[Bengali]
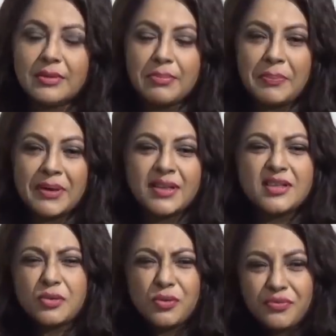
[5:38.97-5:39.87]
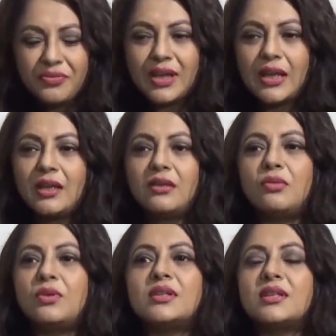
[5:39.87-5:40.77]
ব্যাপারটা যে খুব ভেন
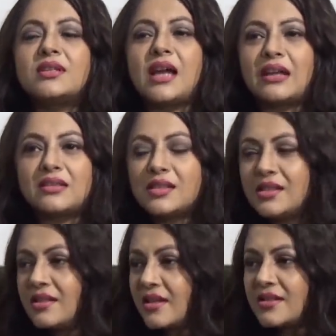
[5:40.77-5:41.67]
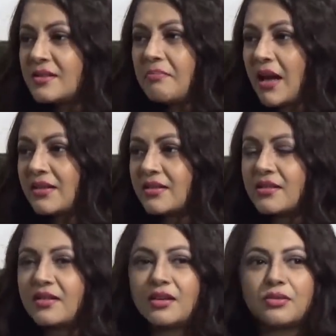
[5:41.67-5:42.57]
ওইটা যে অ্যাকচুয়ালি ডাজেন্ট ম্যাটার
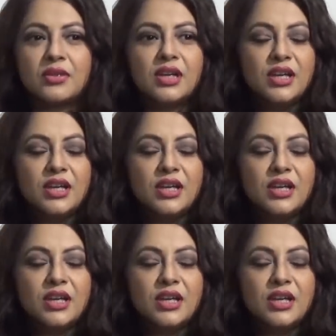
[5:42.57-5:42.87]
কারণ